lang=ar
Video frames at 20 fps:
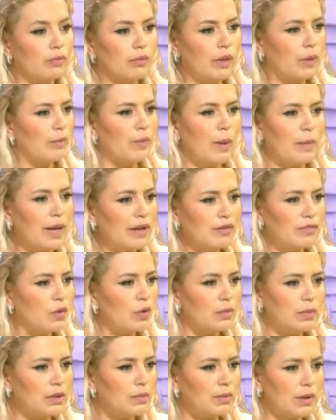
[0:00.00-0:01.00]
ما بعرف
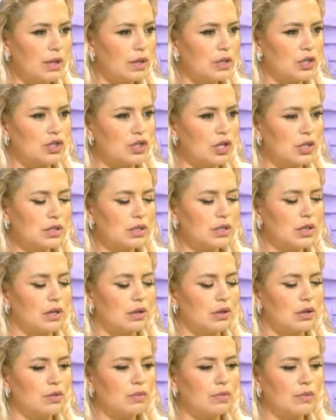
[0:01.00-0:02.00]
من بدي بلش اصلا
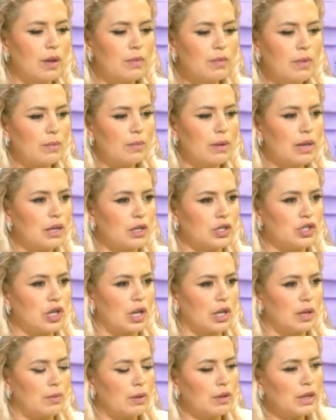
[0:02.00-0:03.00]
من بدنا نبلش
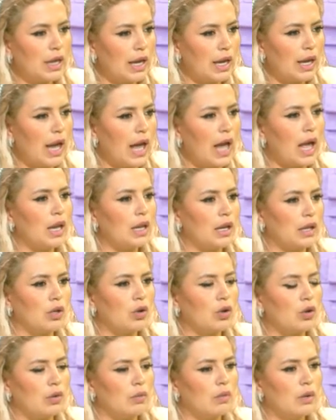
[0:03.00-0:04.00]
يعني مثل هيك حالي
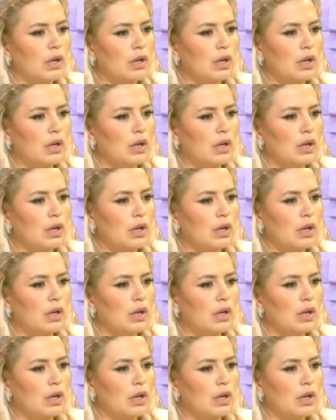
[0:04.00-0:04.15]
اليوم